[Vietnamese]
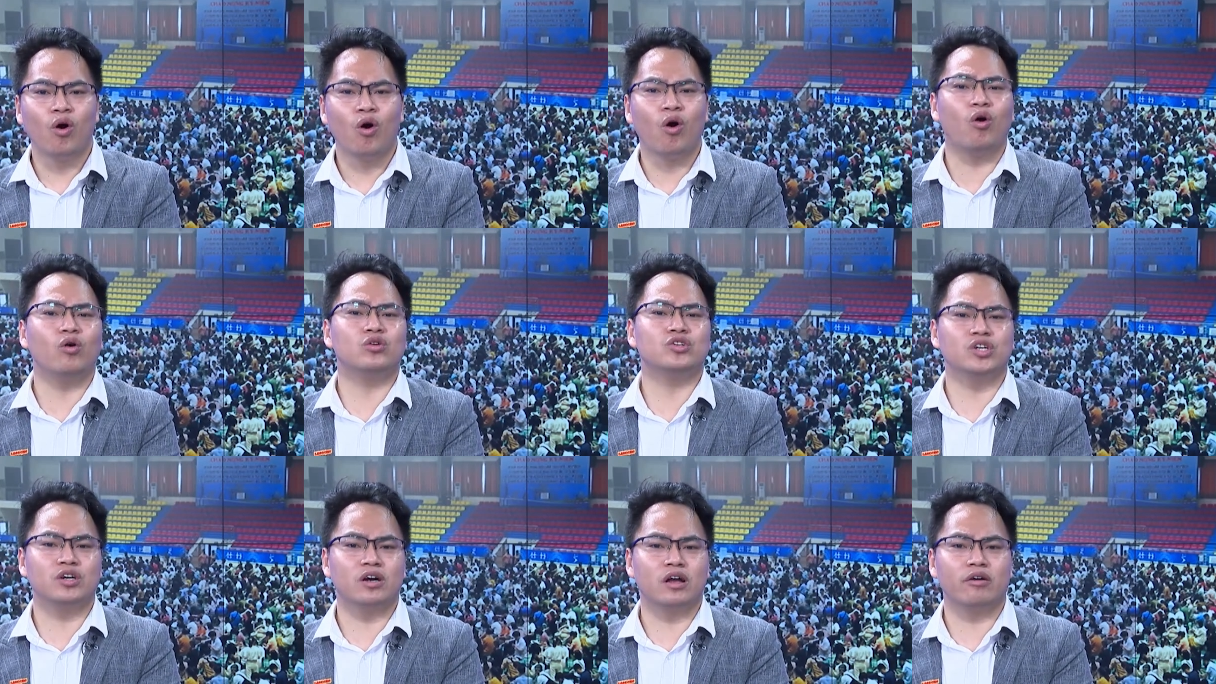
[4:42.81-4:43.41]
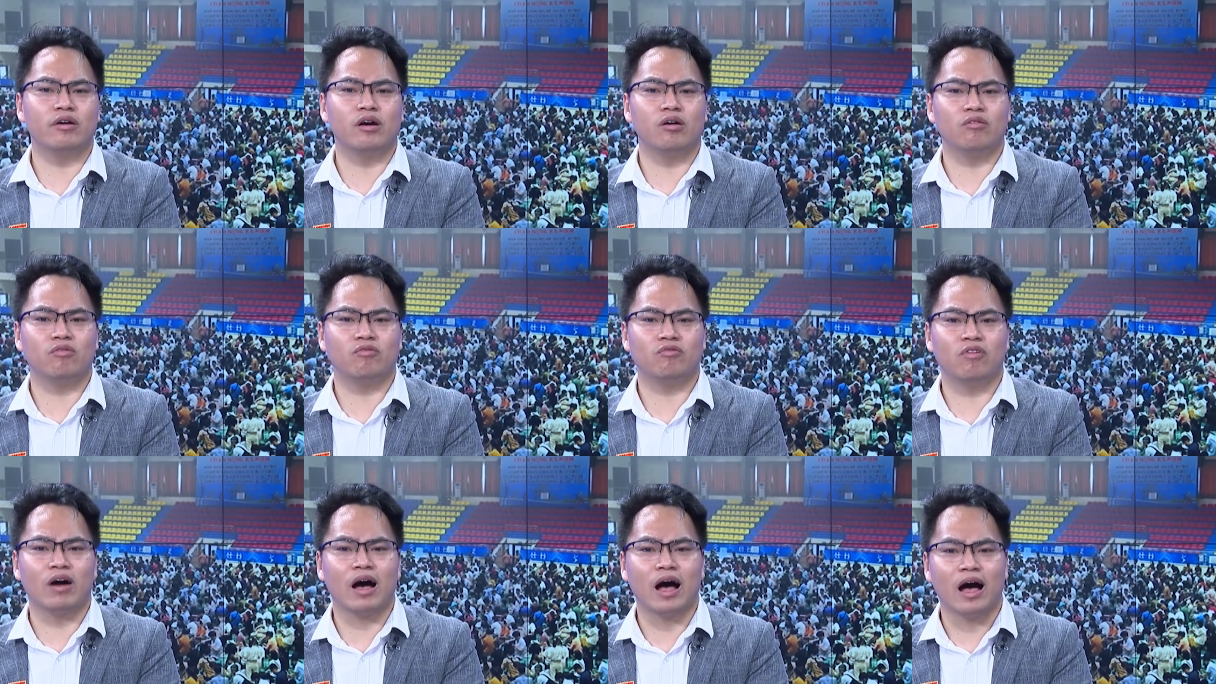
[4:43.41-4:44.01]
hộ cho người lao
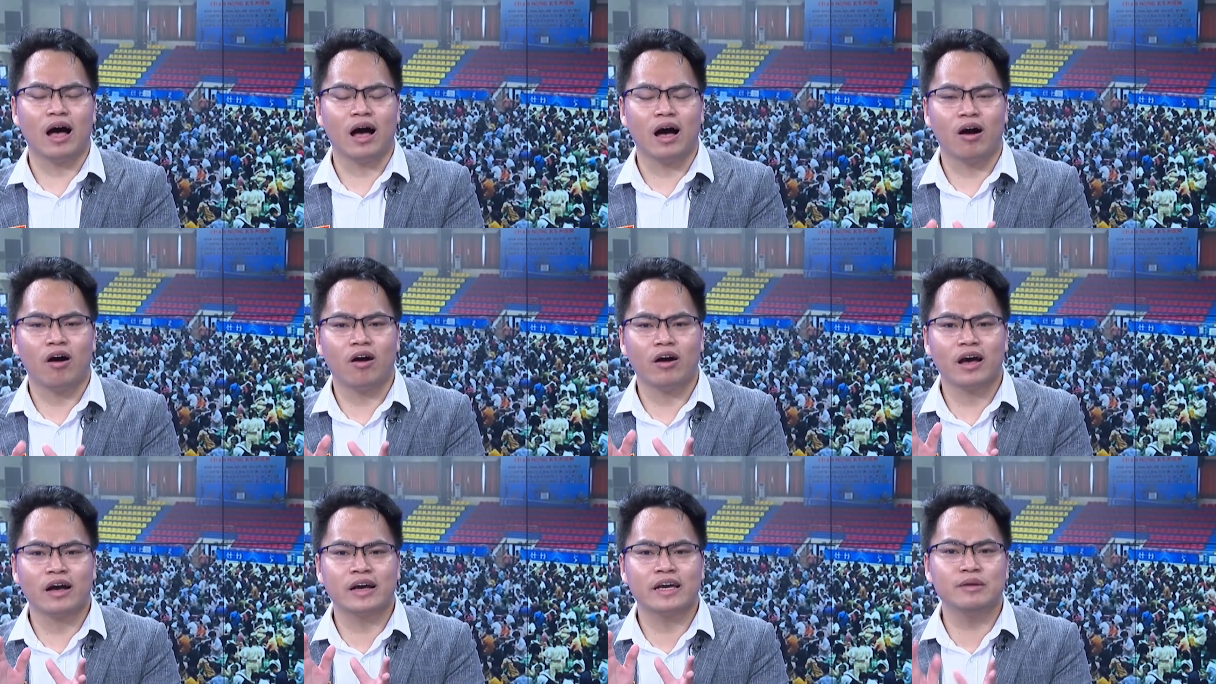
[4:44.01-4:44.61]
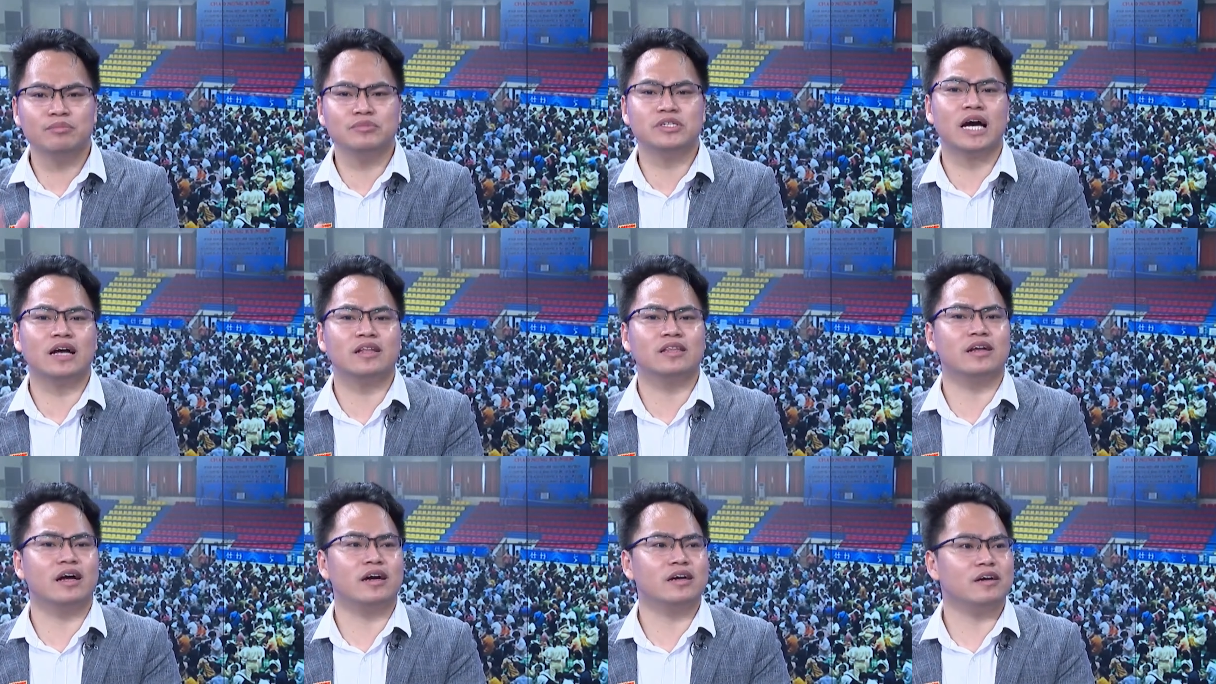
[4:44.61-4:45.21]
động, và họ đã kiếm
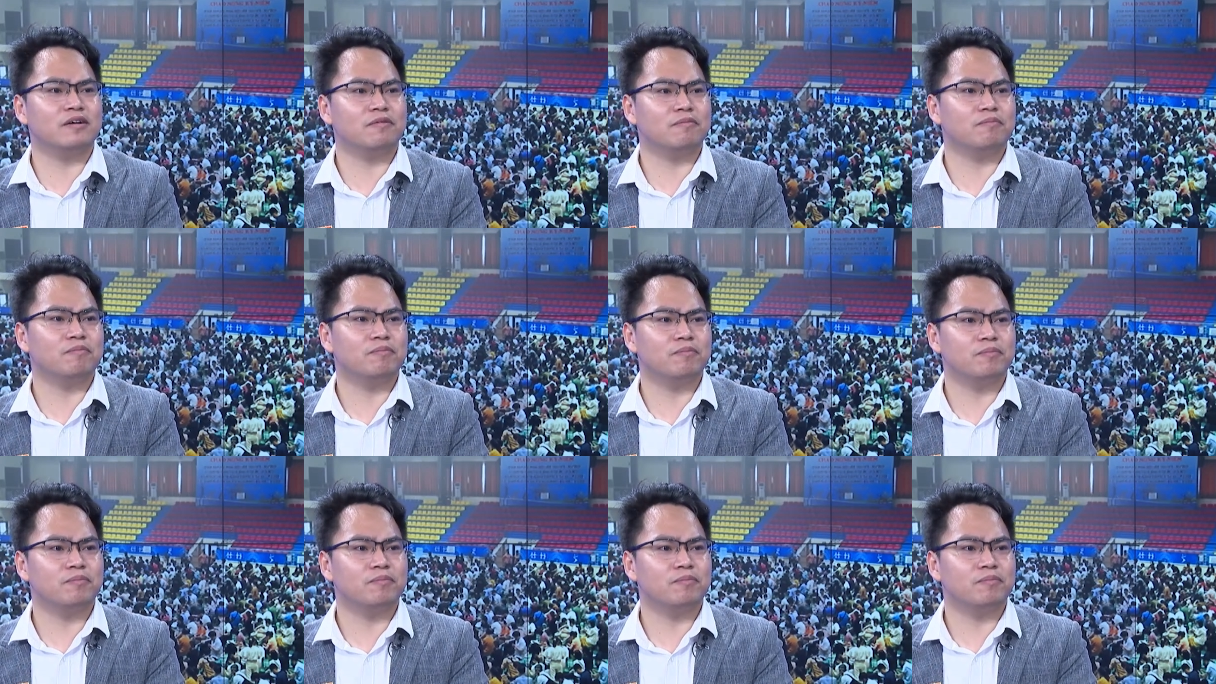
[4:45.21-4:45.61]
chắc từ đấy.